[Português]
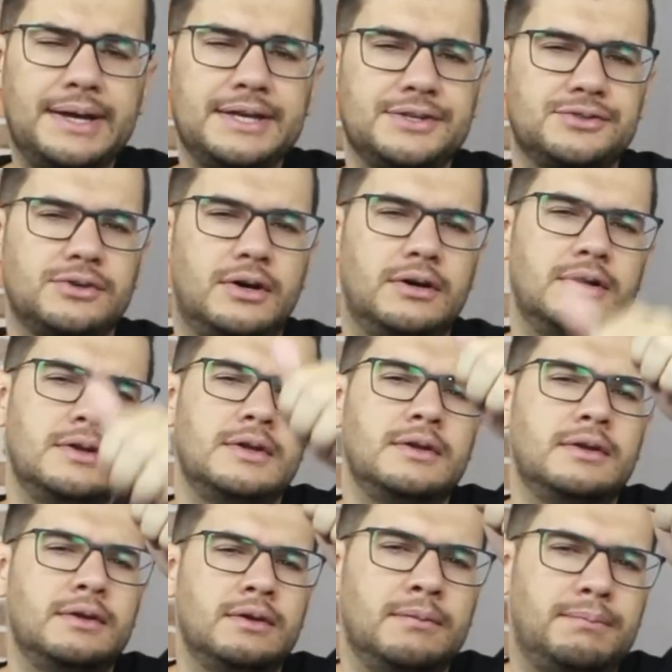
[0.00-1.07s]
é isso, ó.
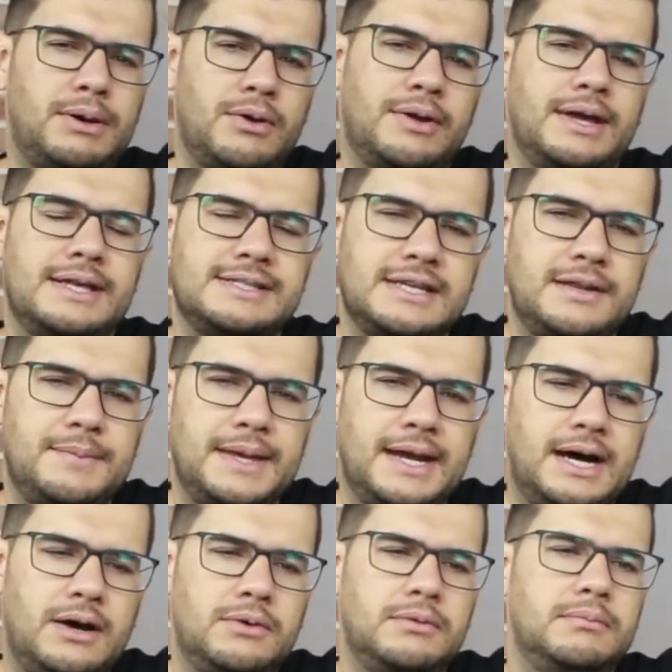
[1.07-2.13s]
Paulo Guedes é
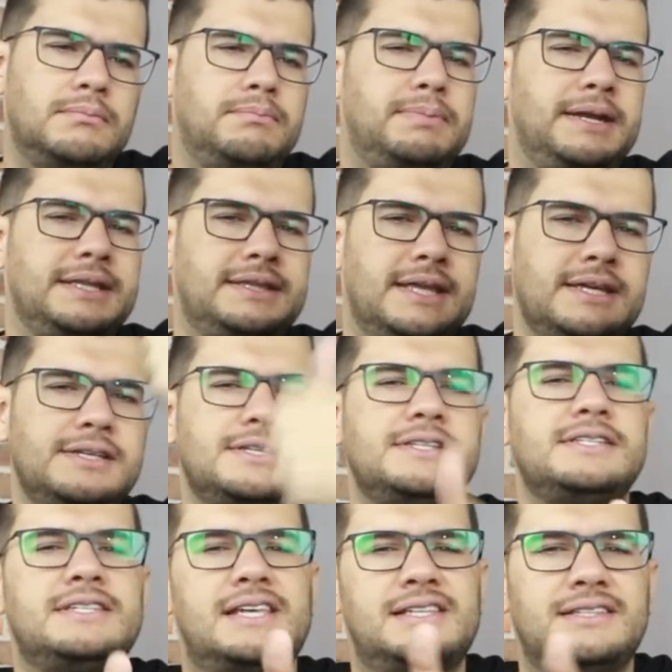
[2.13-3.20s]
liberal, pretende
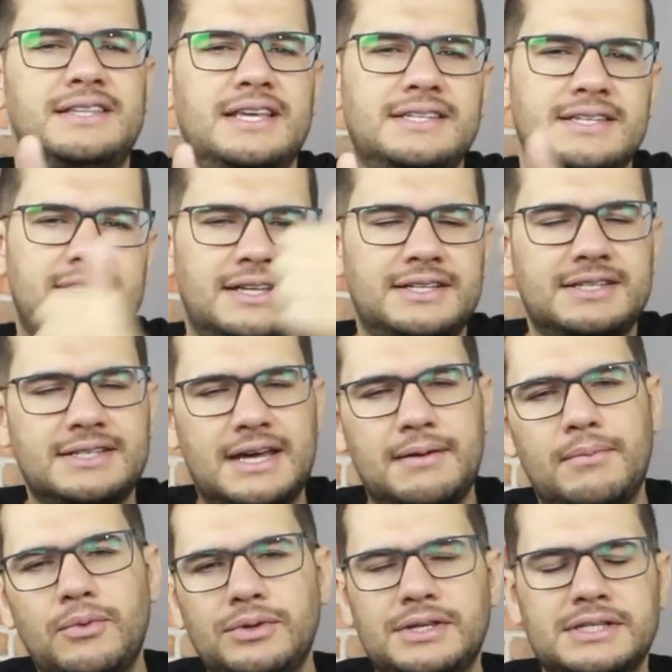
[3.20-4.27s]
desestatizar
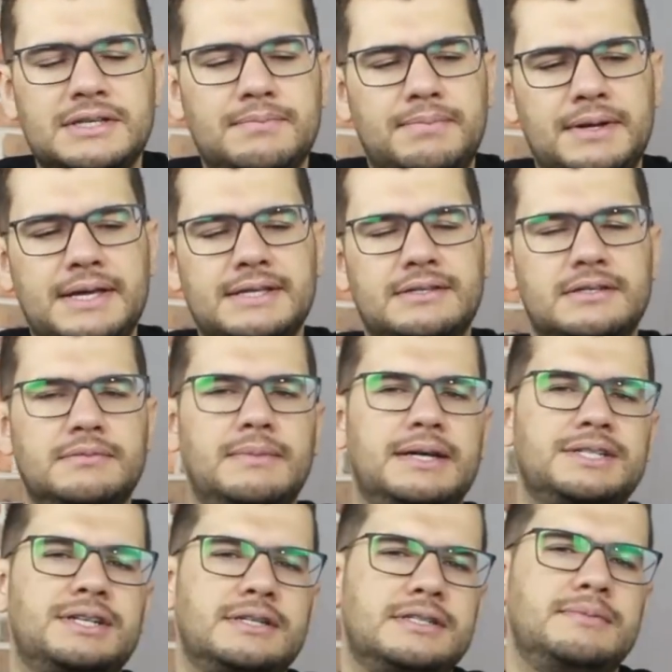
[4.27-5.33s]
muitas empresas,
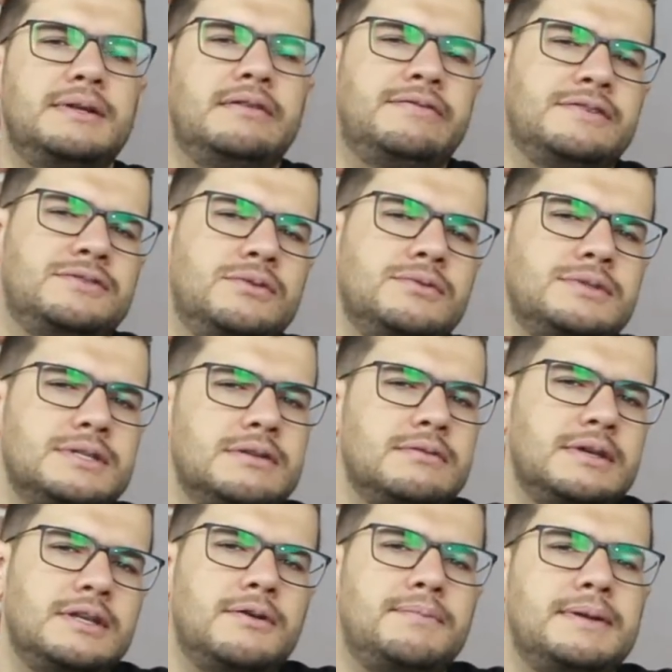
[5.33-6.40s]
mas já se manifestou dizendo
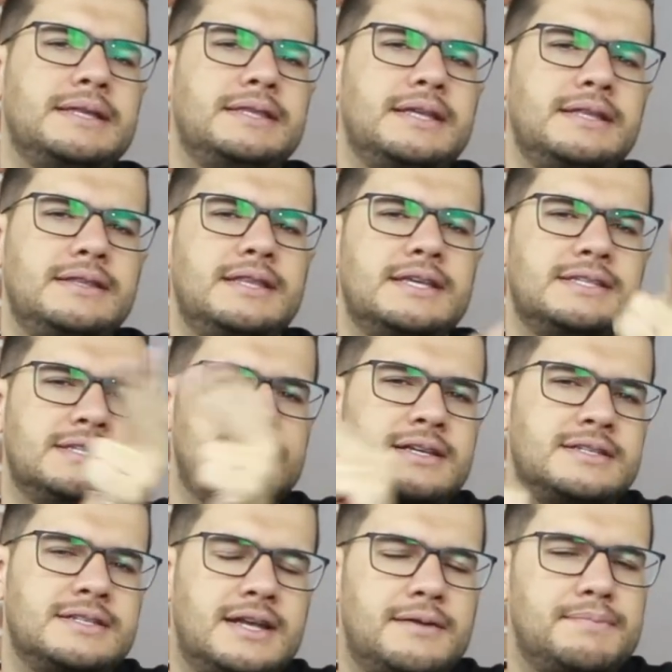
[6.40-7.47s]
que não pretende
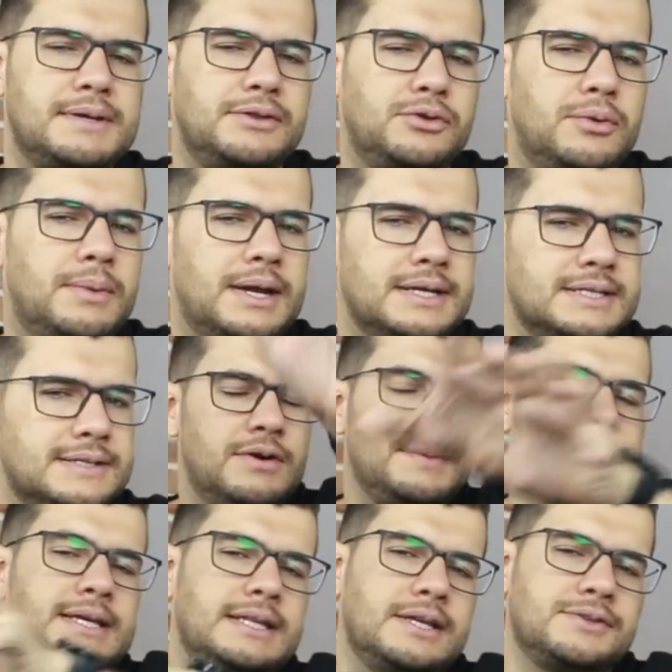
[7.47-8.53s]
desestatizar a Petrobras.
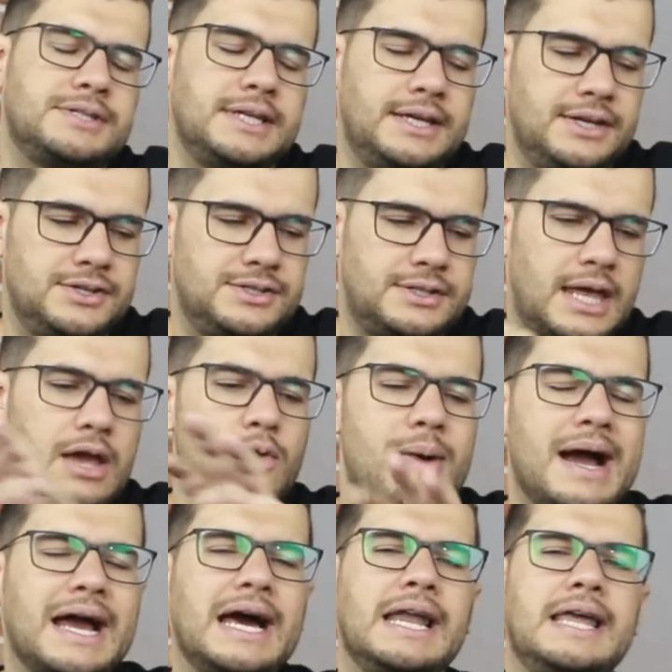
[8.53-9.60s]
Vamos entender o seguinte: tem
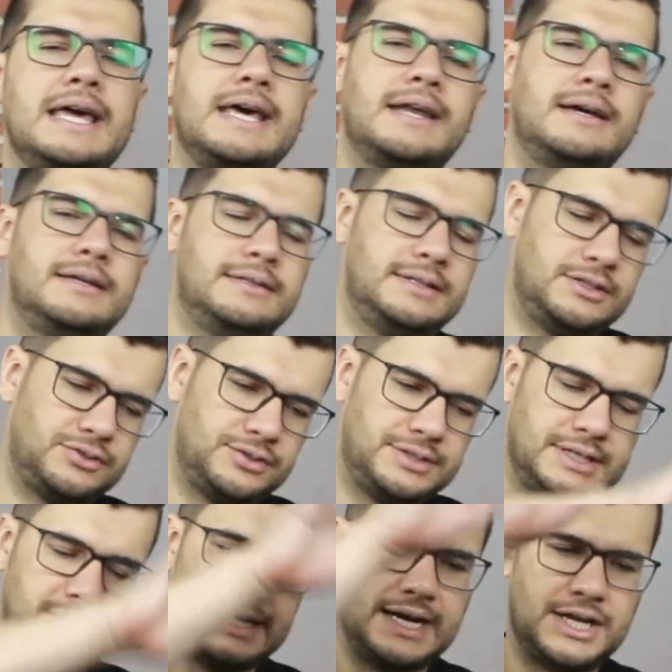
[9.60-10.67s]
uma galera da
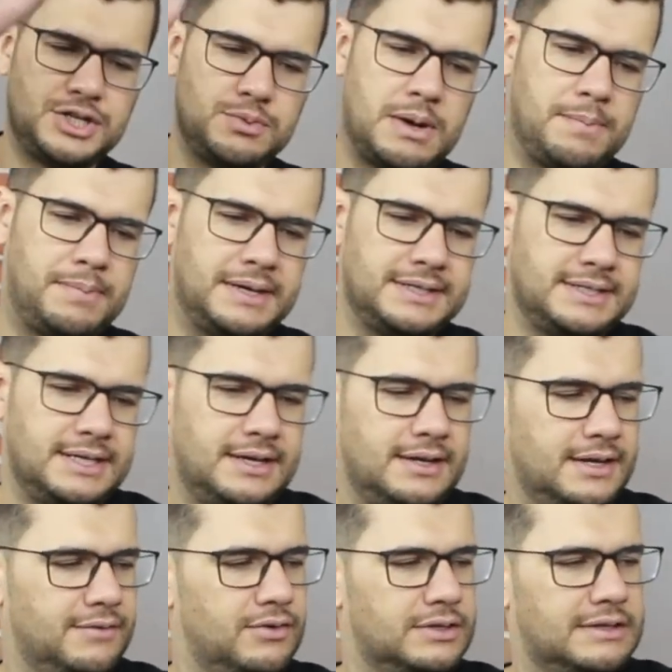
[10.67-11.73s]
sociedade, uma
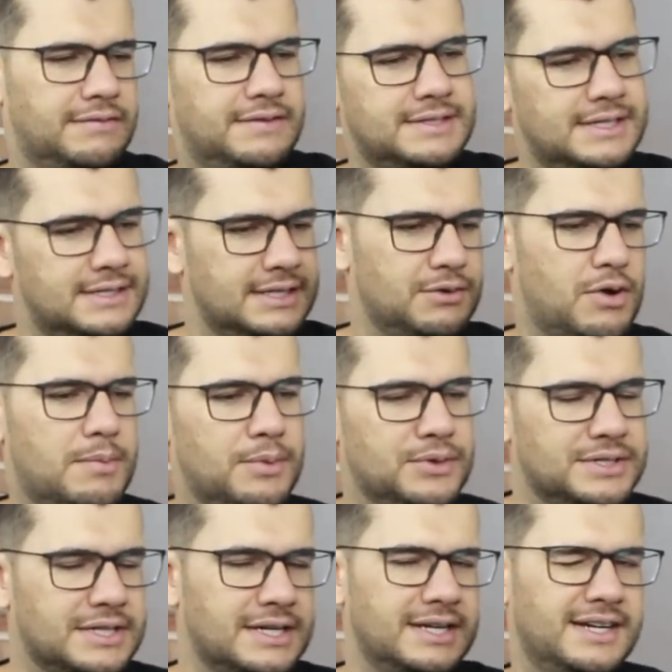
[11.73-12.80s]
parcela, que eu vou até fazer assim com a mão
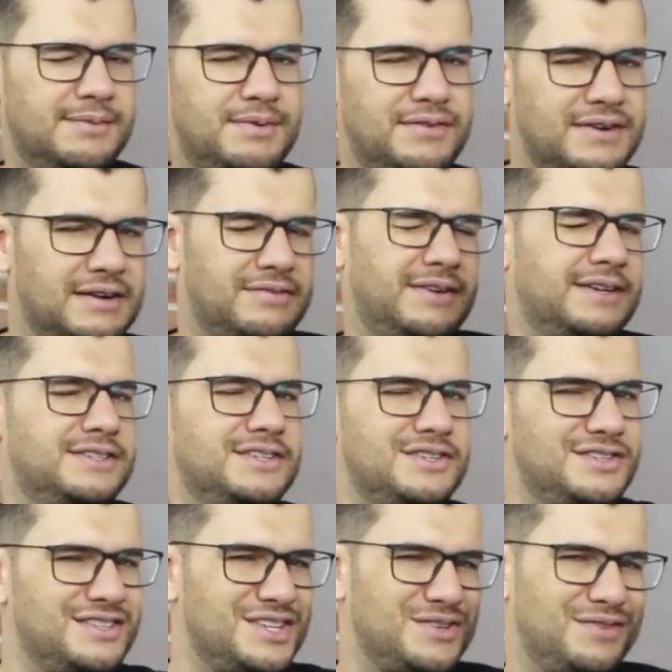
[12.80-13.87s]
esquerda para ficar fácil a
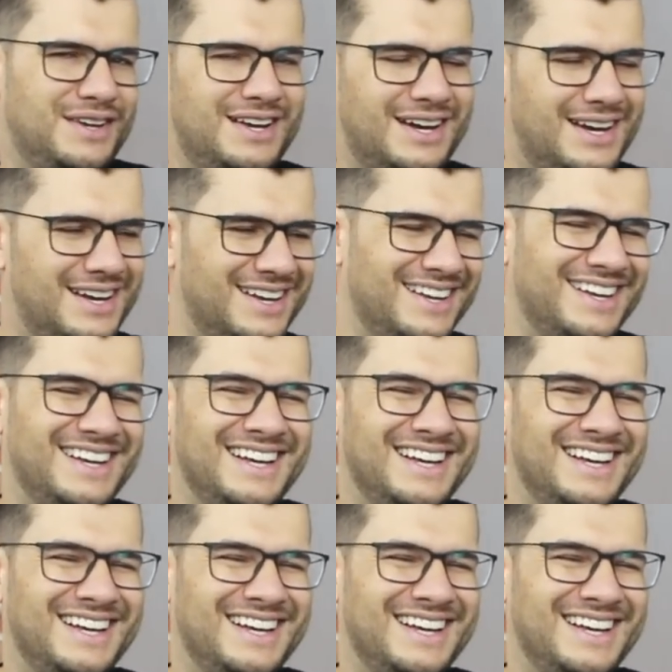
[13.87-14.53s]
gente identificar.